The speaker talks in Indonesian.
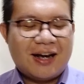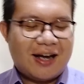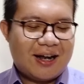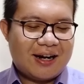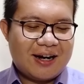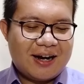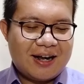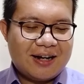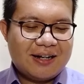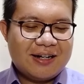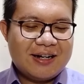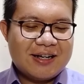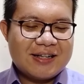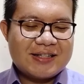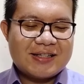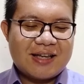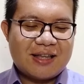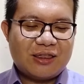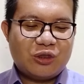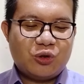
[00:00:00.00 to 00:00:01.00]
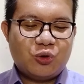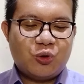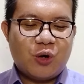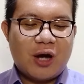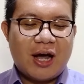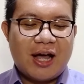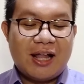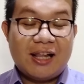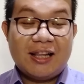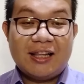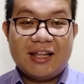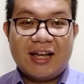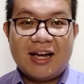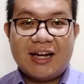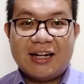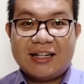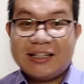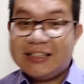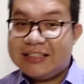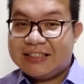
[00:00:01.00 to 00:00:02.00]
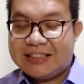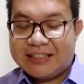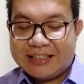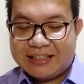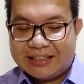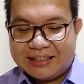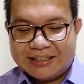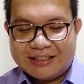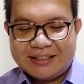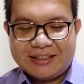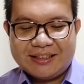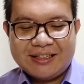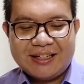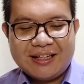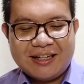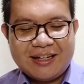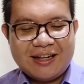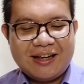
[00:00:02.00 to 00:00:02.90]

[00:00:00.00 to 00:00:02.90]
karena ada satu hal yang kecil